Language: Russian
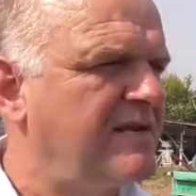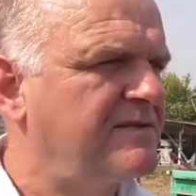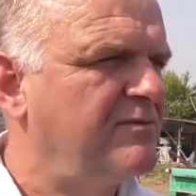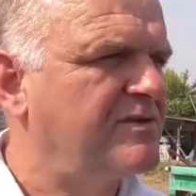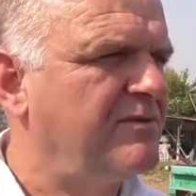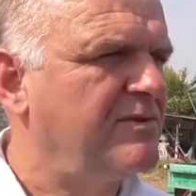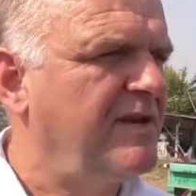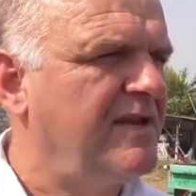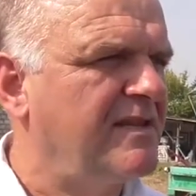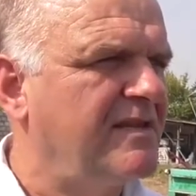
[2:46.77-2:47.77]
Разно уже
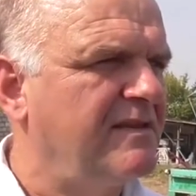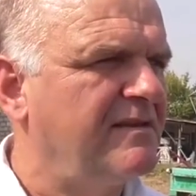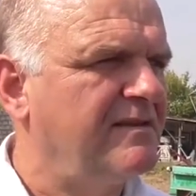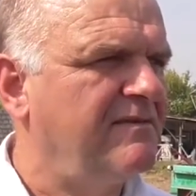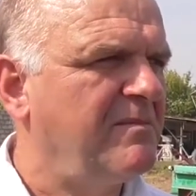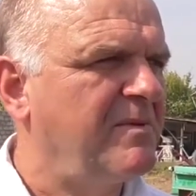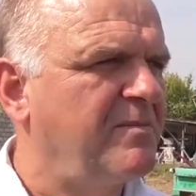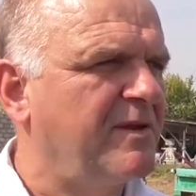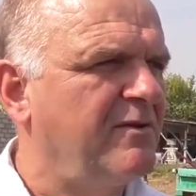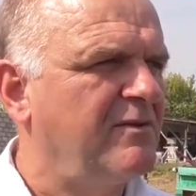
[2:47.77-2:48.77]
уделять э, время
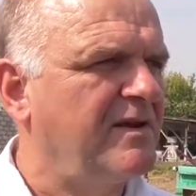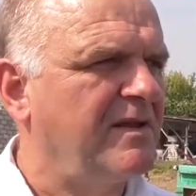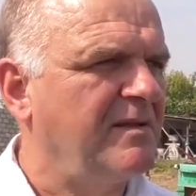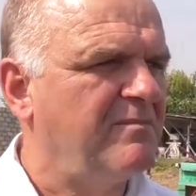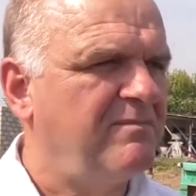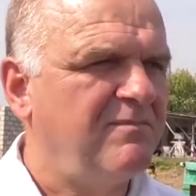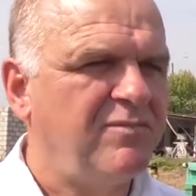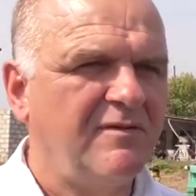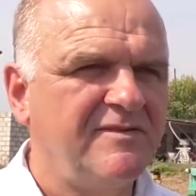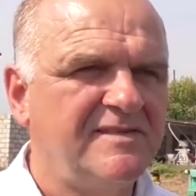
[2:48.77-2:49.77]
определенное.
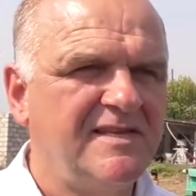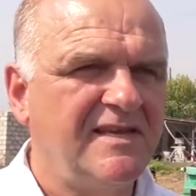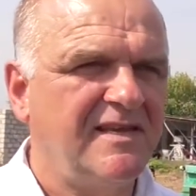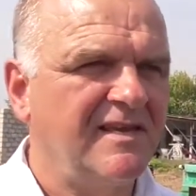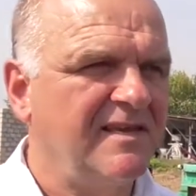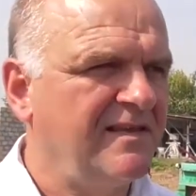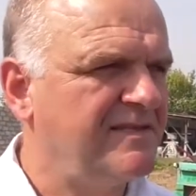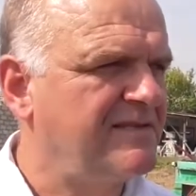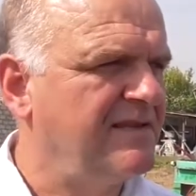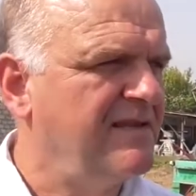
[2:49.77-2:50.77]
По весне,
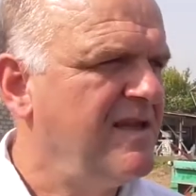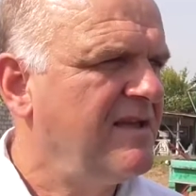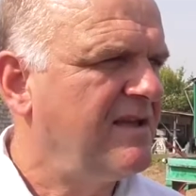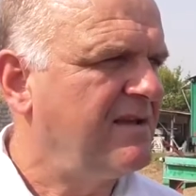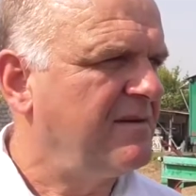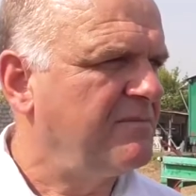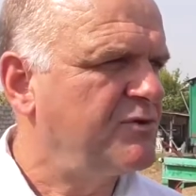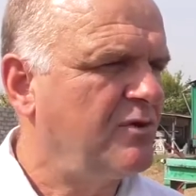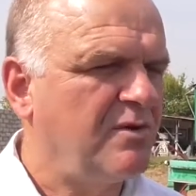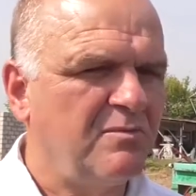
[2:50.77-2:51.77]
если э,
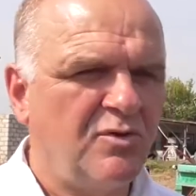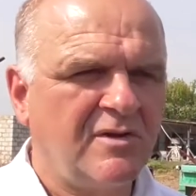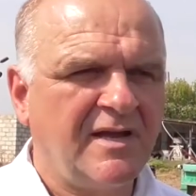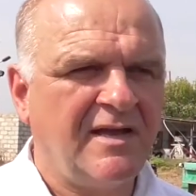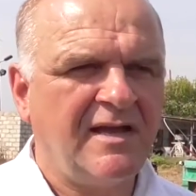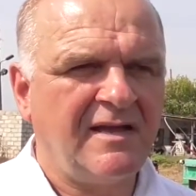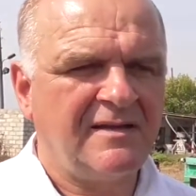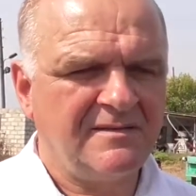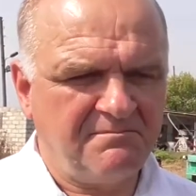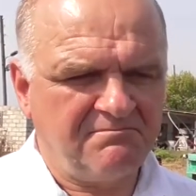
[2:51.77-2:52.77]
пчел много,
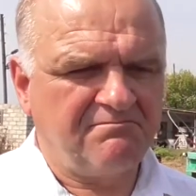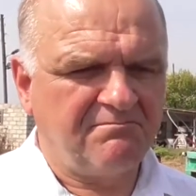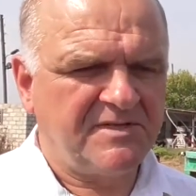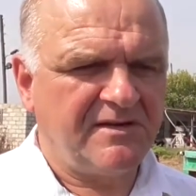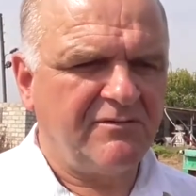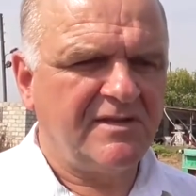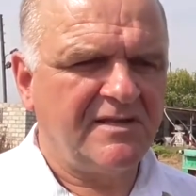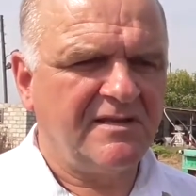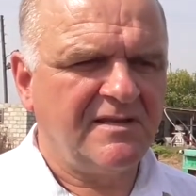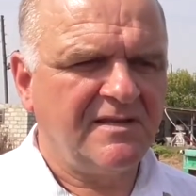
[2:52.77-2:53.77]
а пчеловод
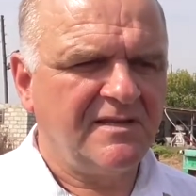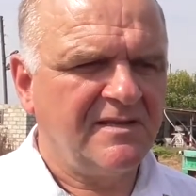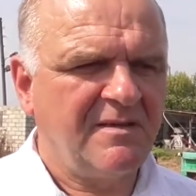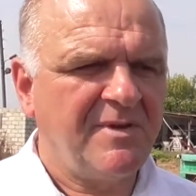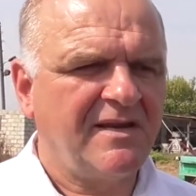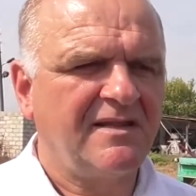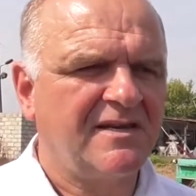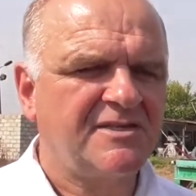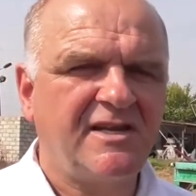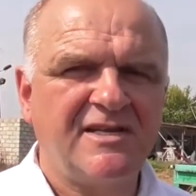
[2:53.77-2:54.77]
не, не
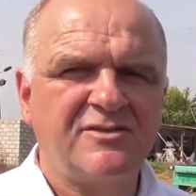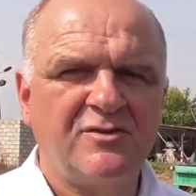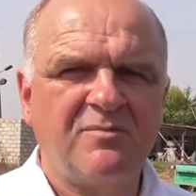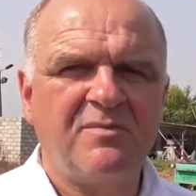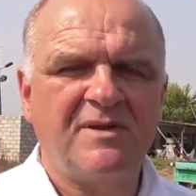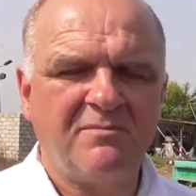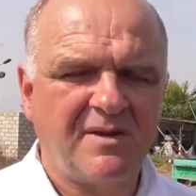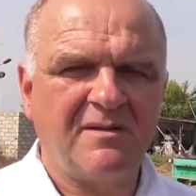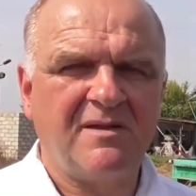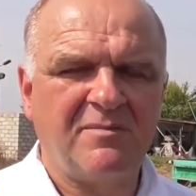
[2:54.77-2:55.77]
намерен расширяться, то
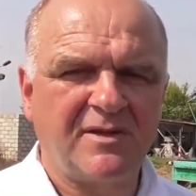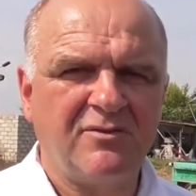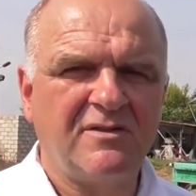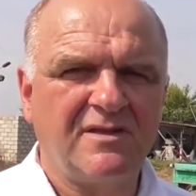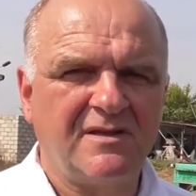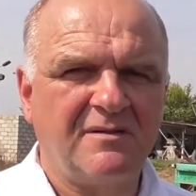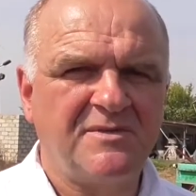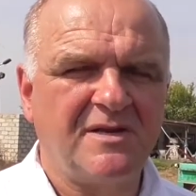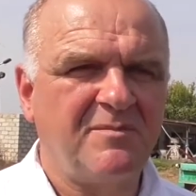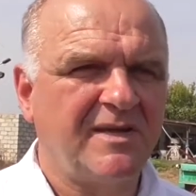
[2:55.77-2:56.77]
продает э,
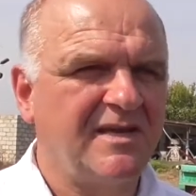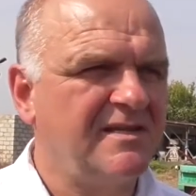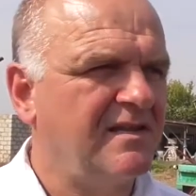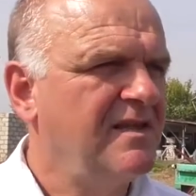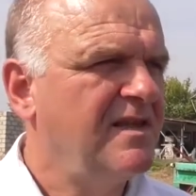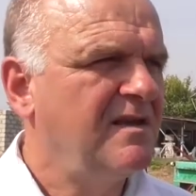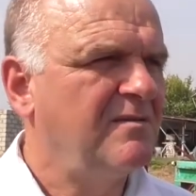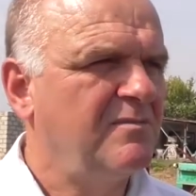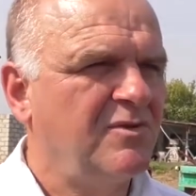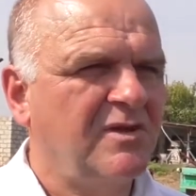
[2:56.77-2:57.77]
пчелопакеты.
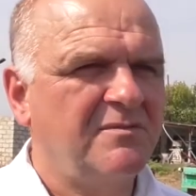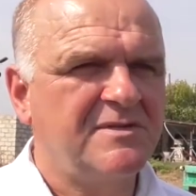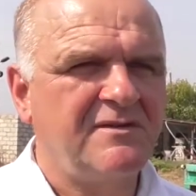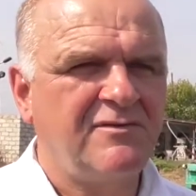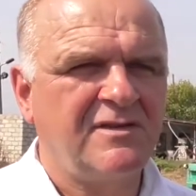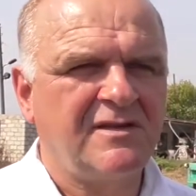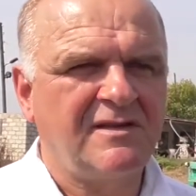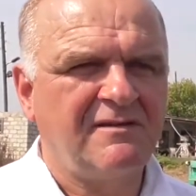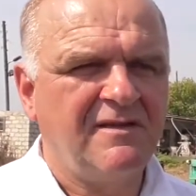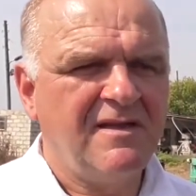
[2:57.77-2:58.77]
Многие пчеловоды
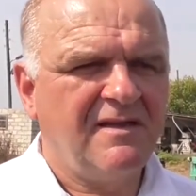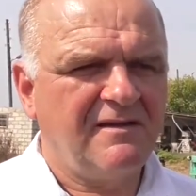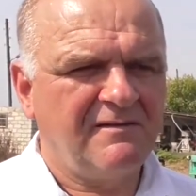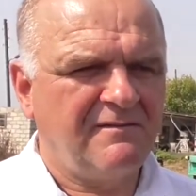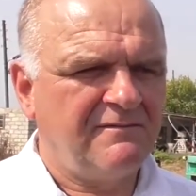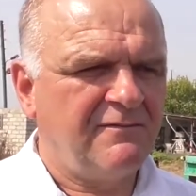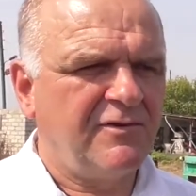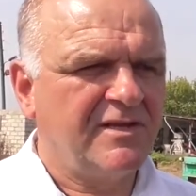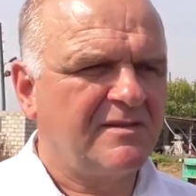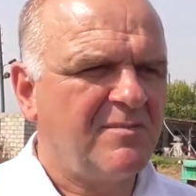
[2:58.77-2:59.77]
э,
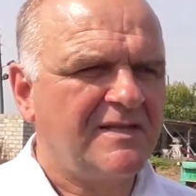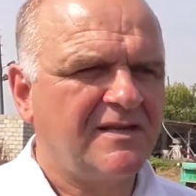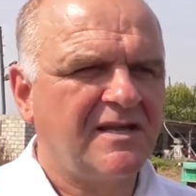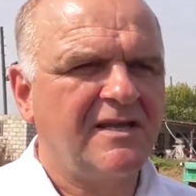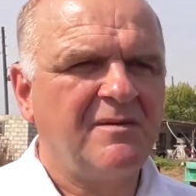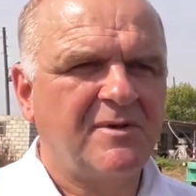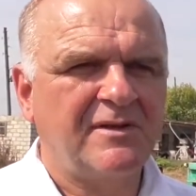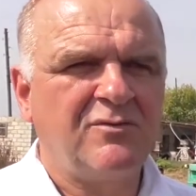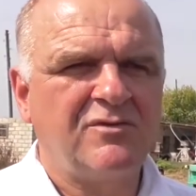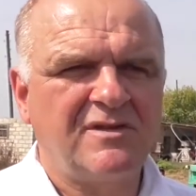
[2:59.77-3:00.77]
выводят маток и
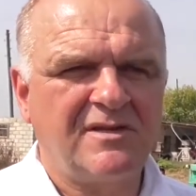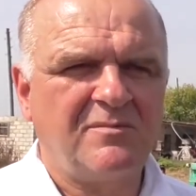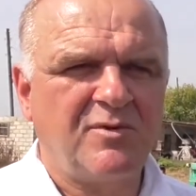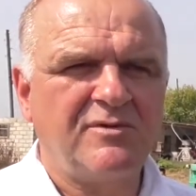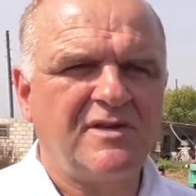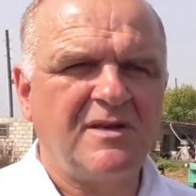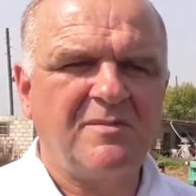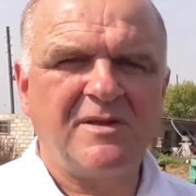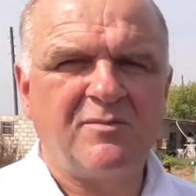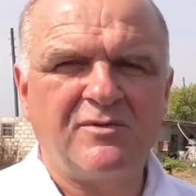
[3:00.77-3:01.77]
продают э, плодных
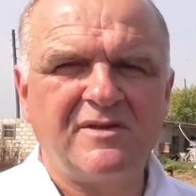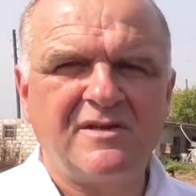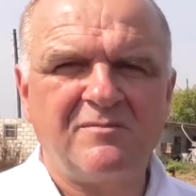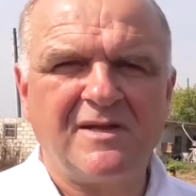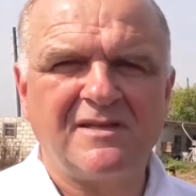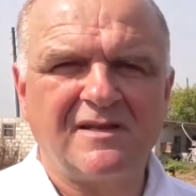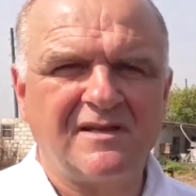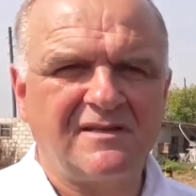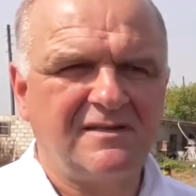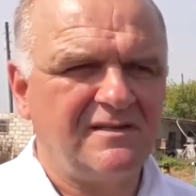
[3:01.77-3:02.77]
неплодных крупных маток.
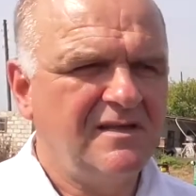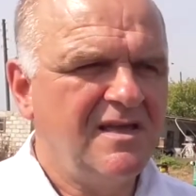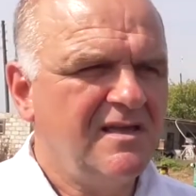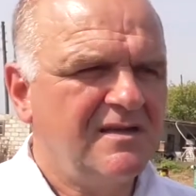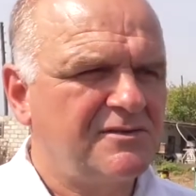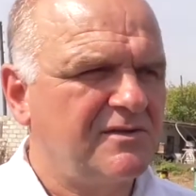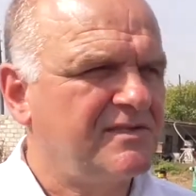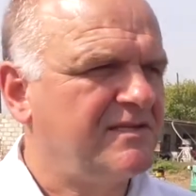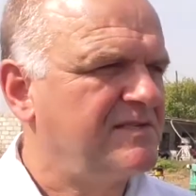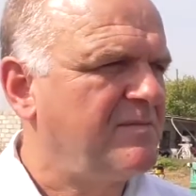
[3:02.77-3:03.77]
Э, что
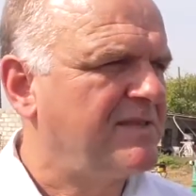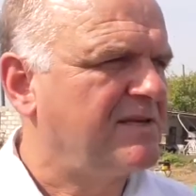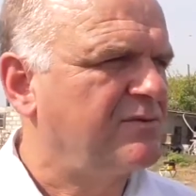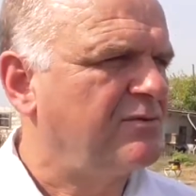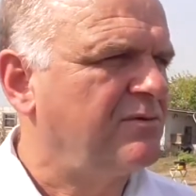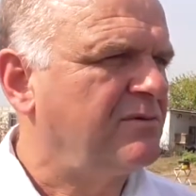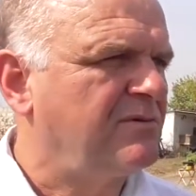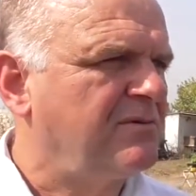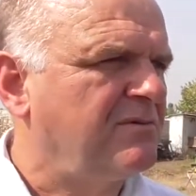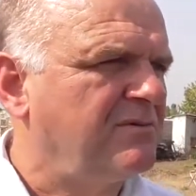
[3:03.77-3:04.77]
касается маток, то
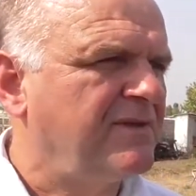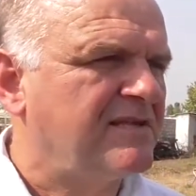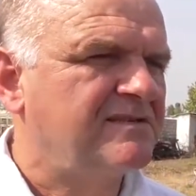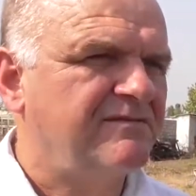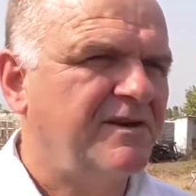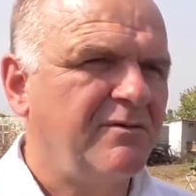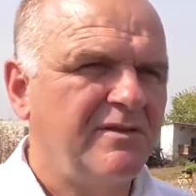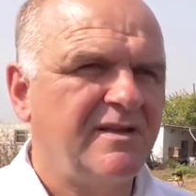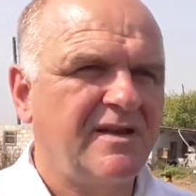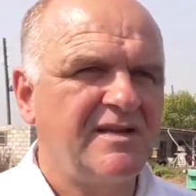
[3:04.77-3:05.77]
у нас в
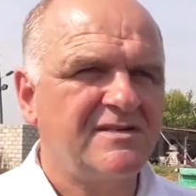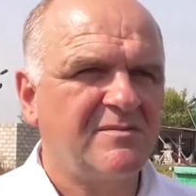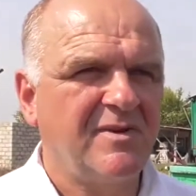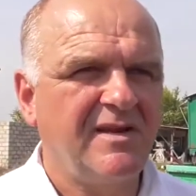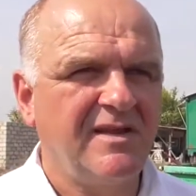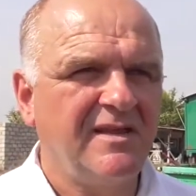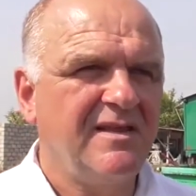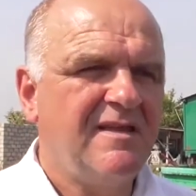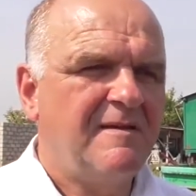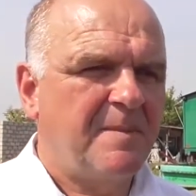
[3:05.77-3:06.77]
регионе раньше были
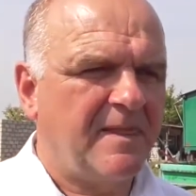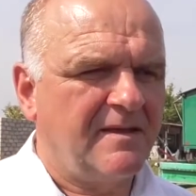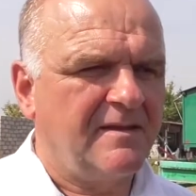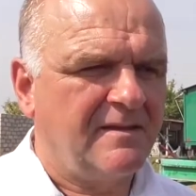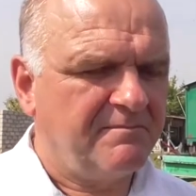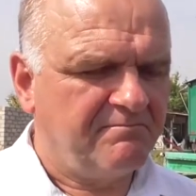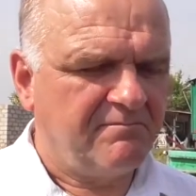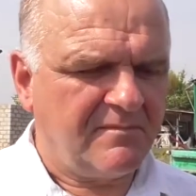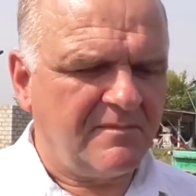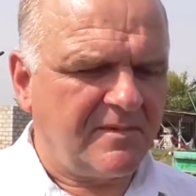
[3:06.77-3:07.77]
э,
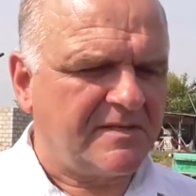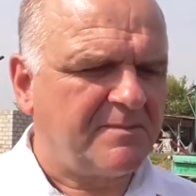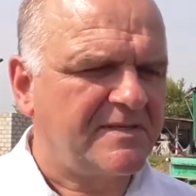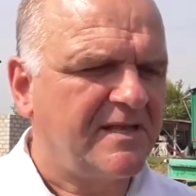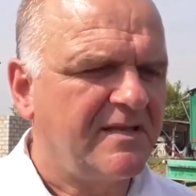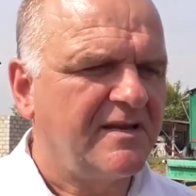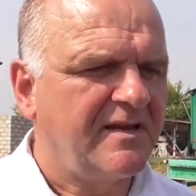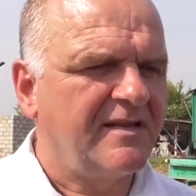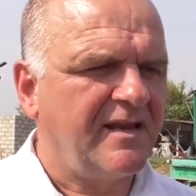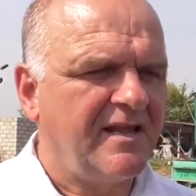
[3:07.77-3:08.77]

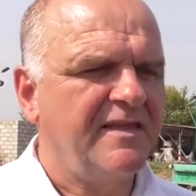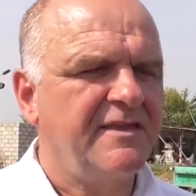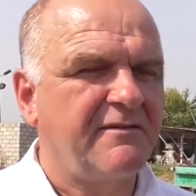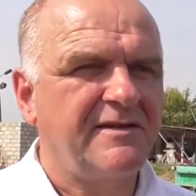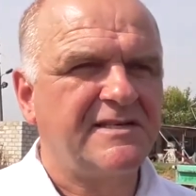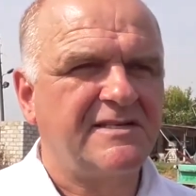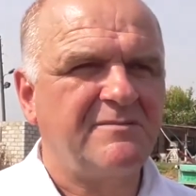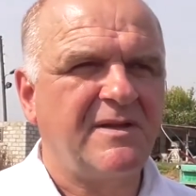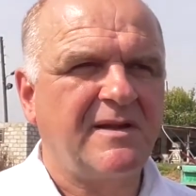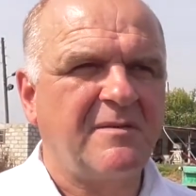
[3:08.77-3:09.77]
распространены, районированы,
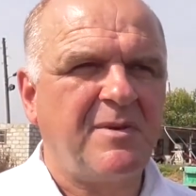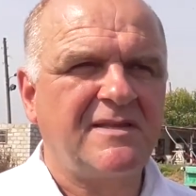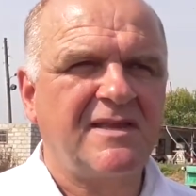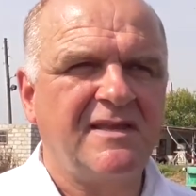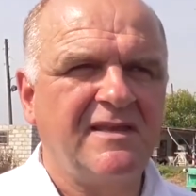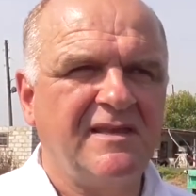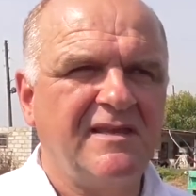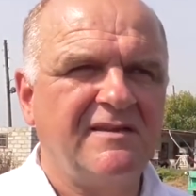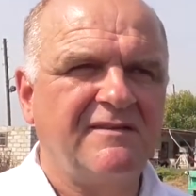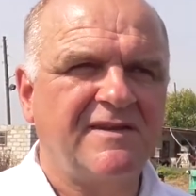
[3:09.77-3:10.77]
скажем так, карпатки
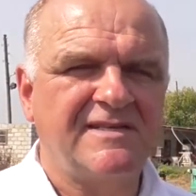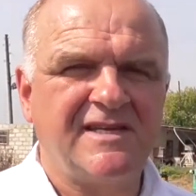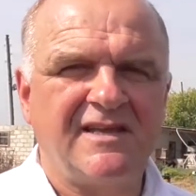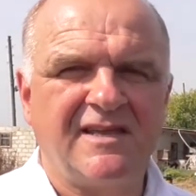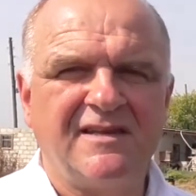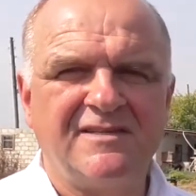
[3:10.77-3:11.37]
и кавказянки.